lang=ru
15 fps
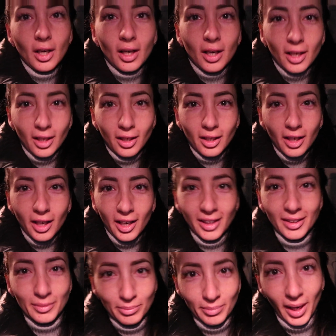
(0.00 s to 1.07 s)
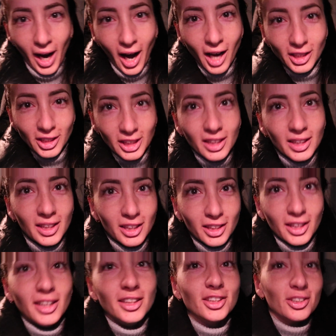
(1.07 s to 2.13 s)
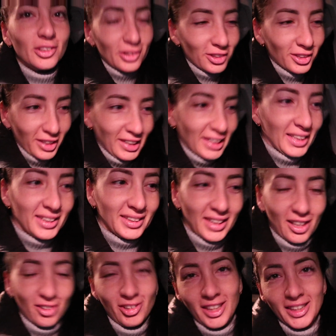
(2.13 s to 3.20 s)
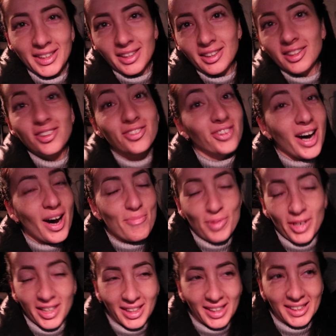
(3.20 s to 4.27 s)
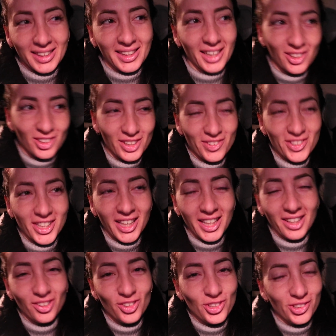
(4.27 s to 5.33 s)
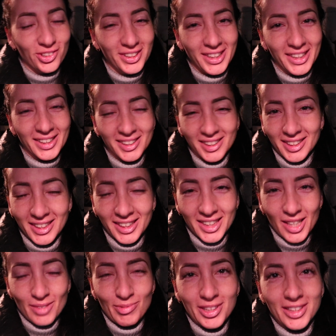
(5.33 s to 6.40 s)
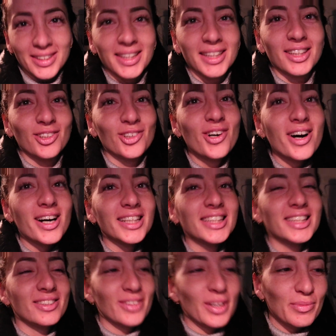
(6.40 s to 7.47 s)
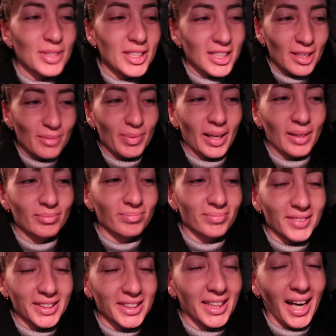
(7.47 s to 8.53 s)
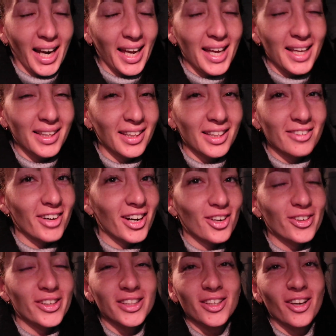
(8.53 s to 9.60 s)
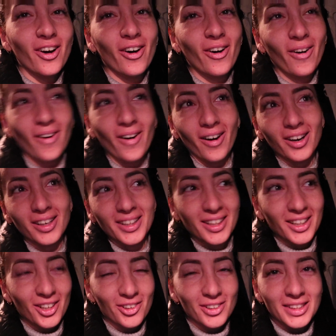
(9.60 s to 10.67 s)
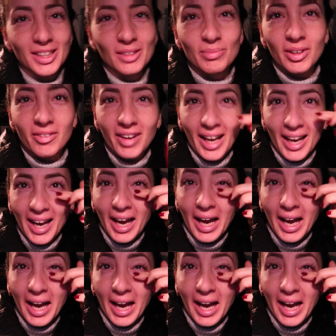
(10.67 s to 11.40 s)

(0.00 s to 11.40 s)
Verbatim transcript: А греем машиночку. На улице 2 прекрасных градуса. Вчера лил чудесный декабрьский дождь. Вообще прям настроение новогоднее. Хо, хоть отбавляй.